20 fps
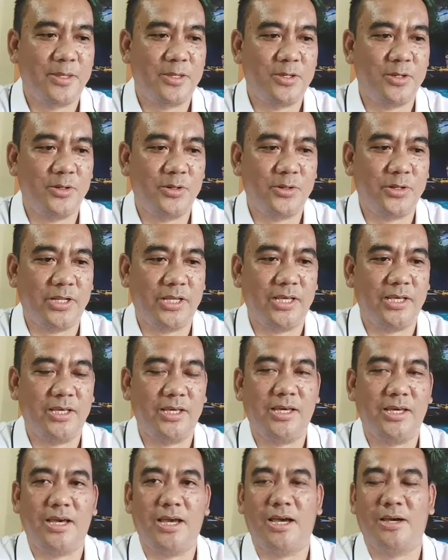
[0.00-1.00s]

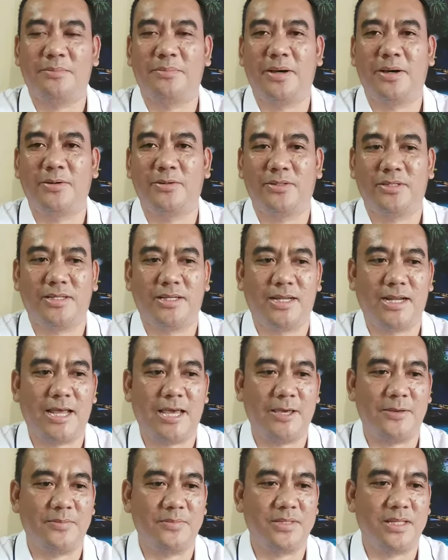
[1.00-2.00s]
theory about
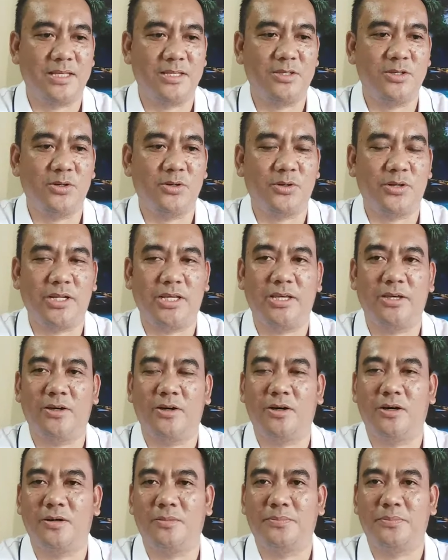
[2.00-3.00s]
crime, the theory
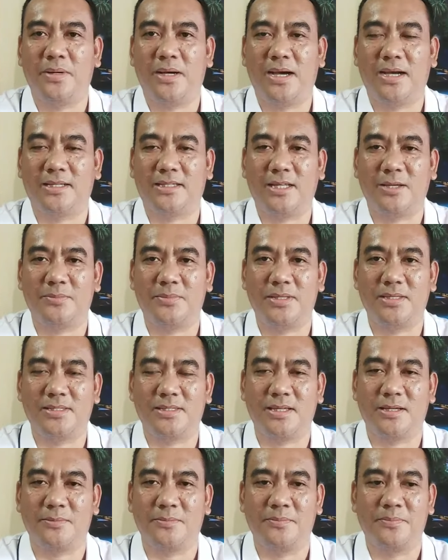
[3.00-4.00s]
of
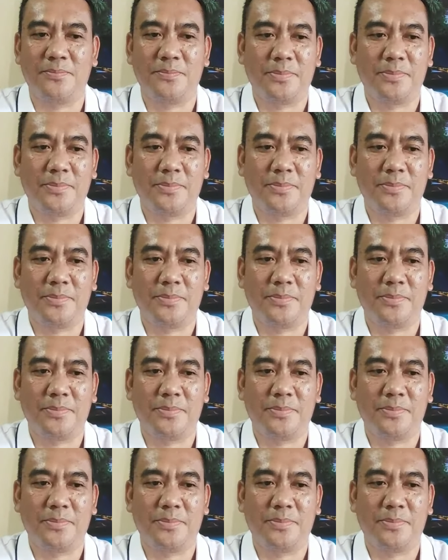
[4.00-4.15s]
atavism.